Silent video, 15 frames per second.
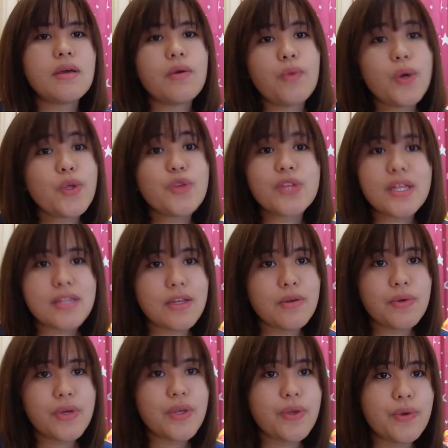huwag nyo
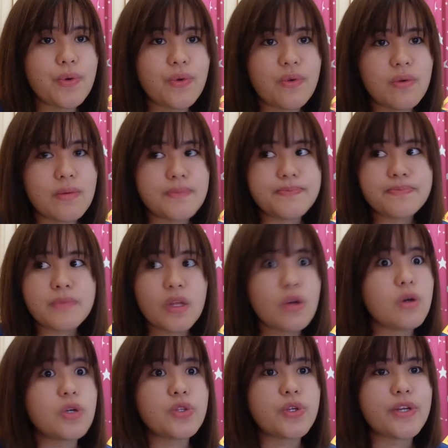tatanungin yung
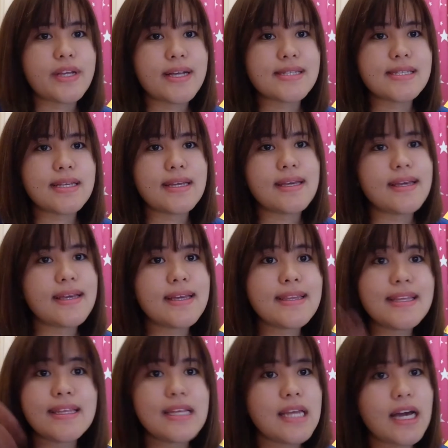author kasi
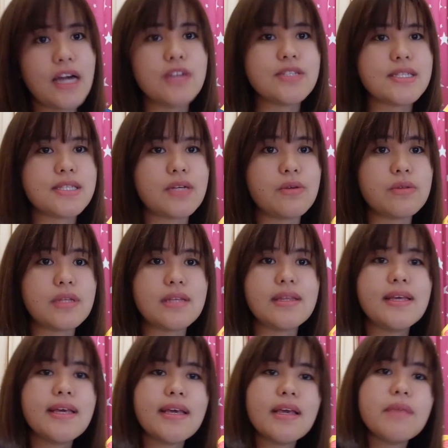hindi nila kayo sasagutin.
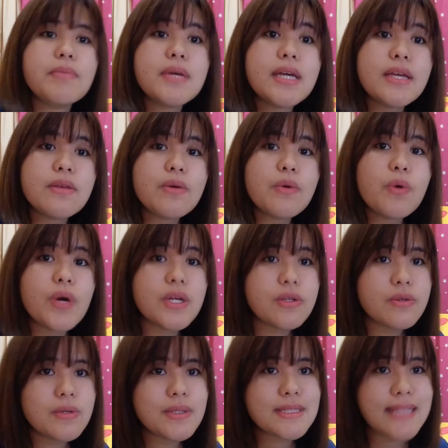Ibigay nyo kung
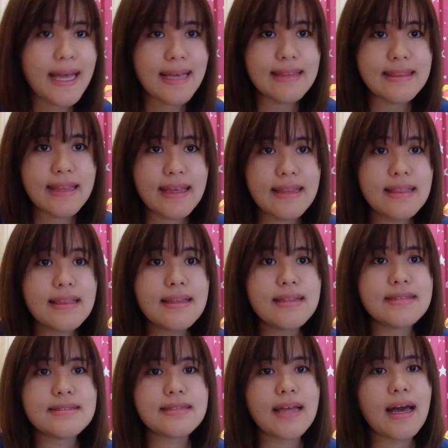ano yung title
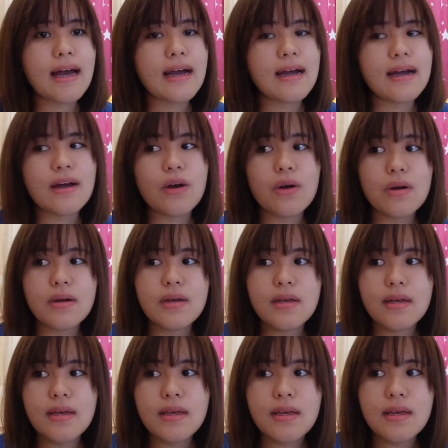ng
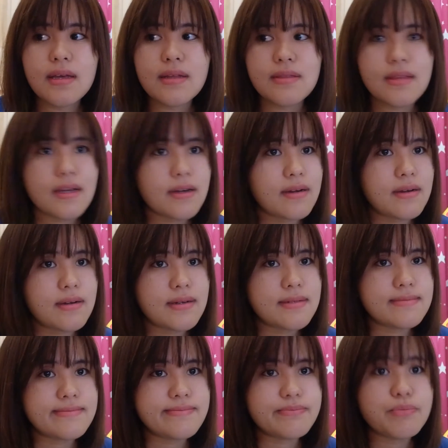ng
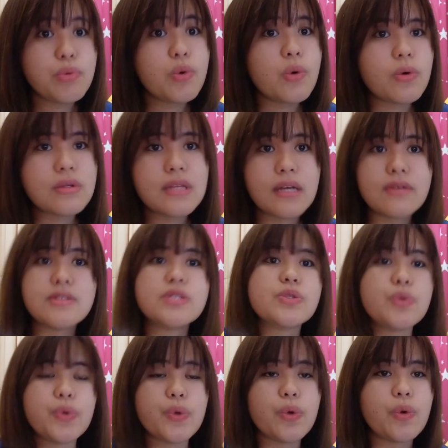book na
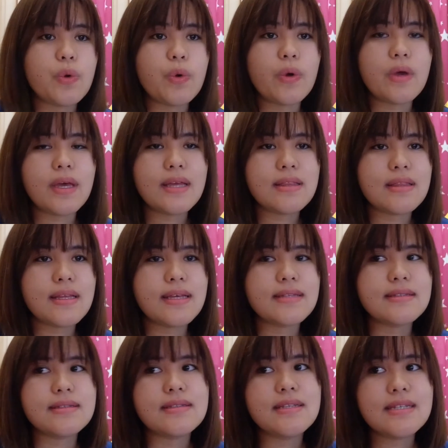gusto nyo and
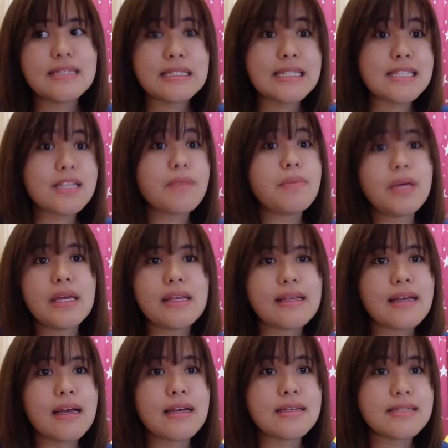then
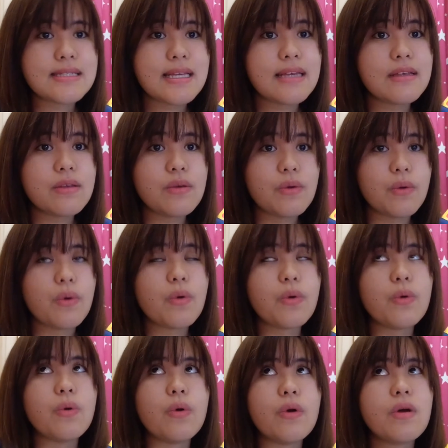sasabihin niya sa inyo
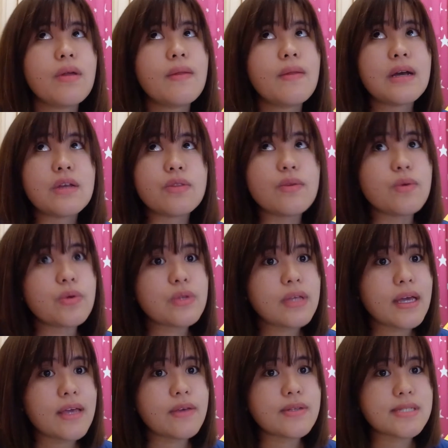kung doon
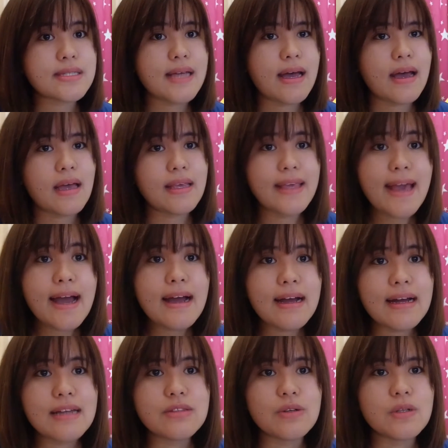kayo sa young
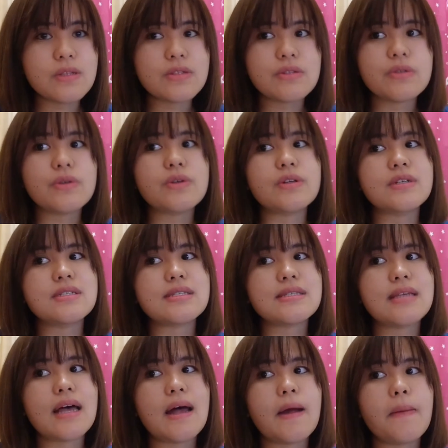adult or
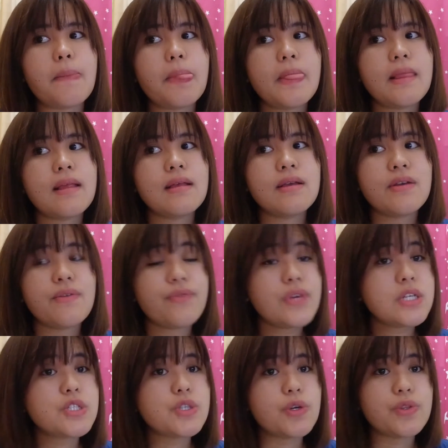sa
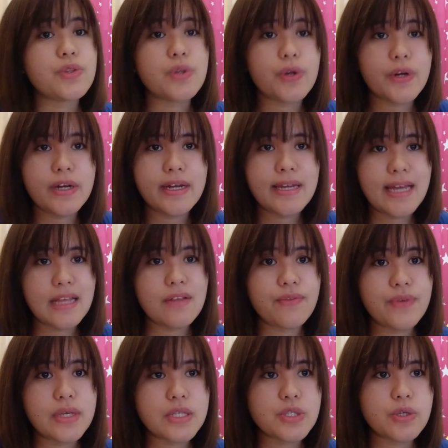fiction or
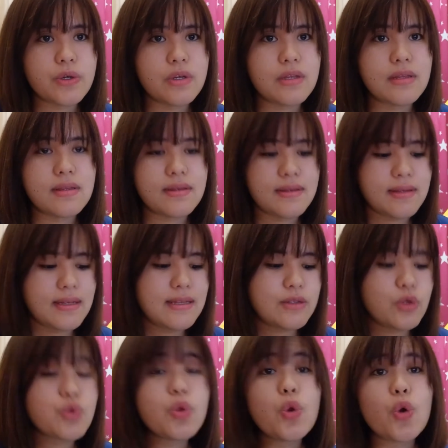non-fiction.
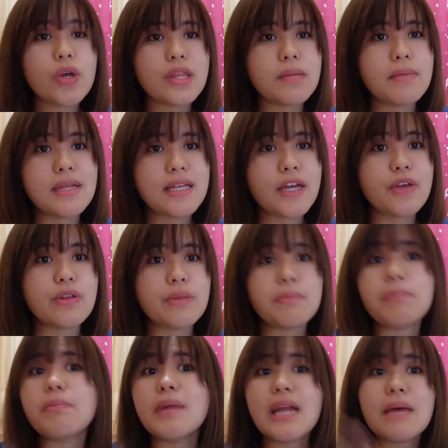Tutulungan naman kayo.
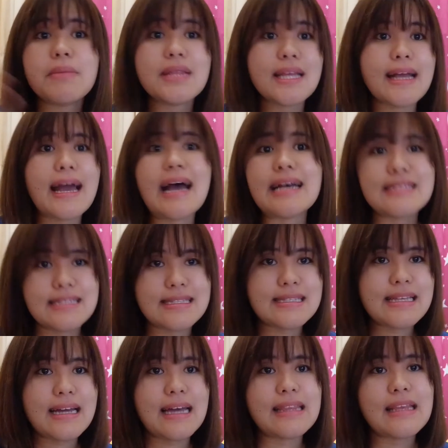Marami nag assist
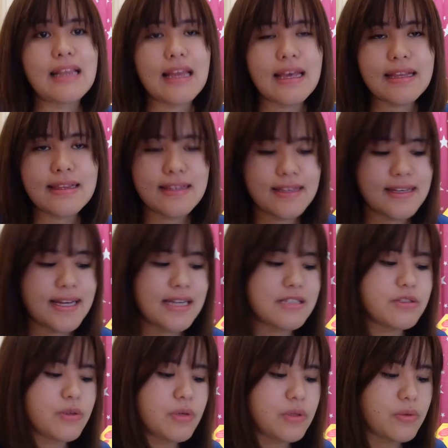sa kanila and
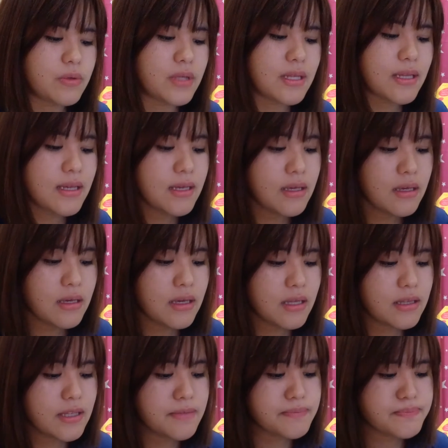guys, you want to do that.
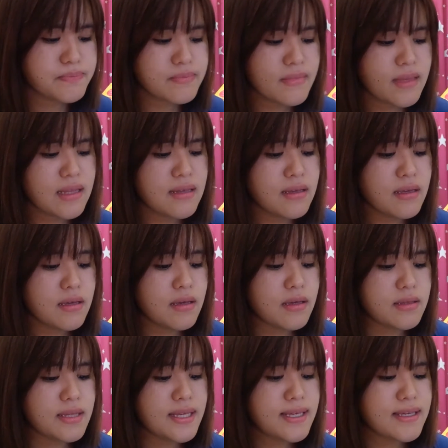And then,
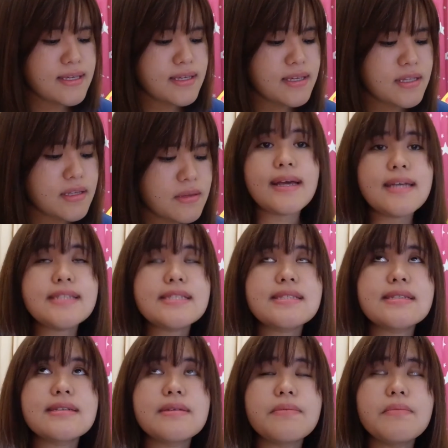then
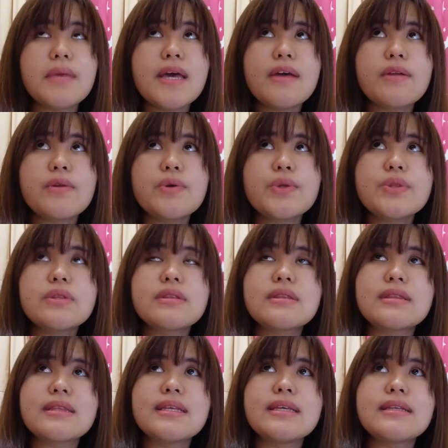guys, meron
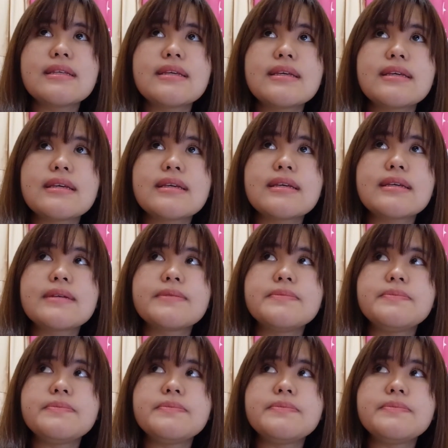ding